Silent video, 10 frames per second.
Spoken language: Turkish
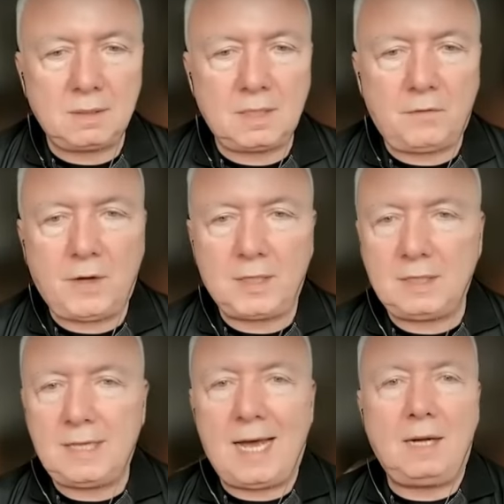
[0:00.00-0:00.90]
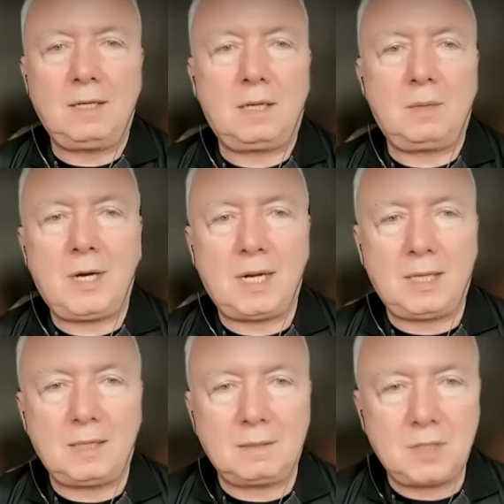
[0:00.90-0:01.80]
anda Sefa da diğerleri gibi
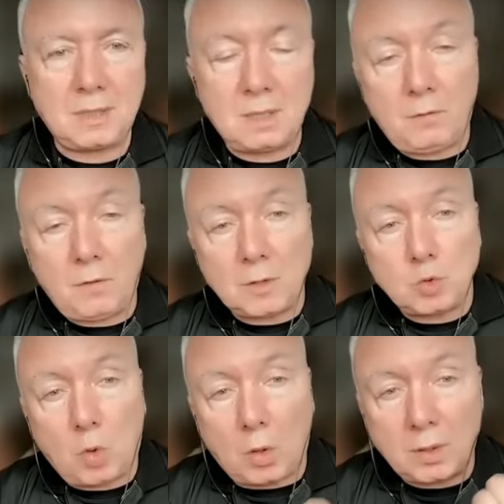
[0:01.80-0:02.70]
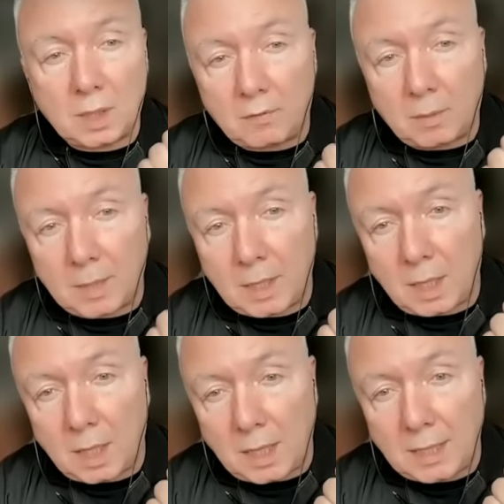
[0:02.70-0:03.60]
hareket edecek. Sefa sol tarafa
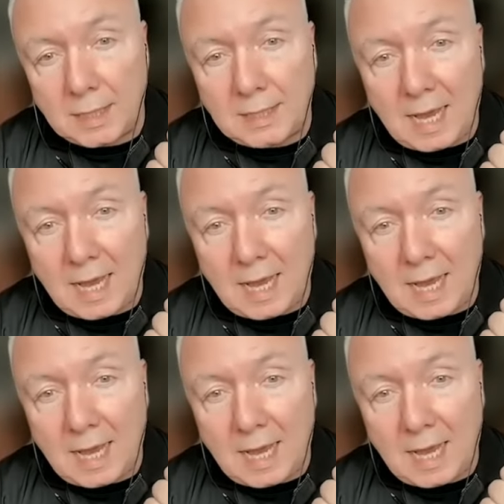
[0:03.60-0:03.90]
bakarak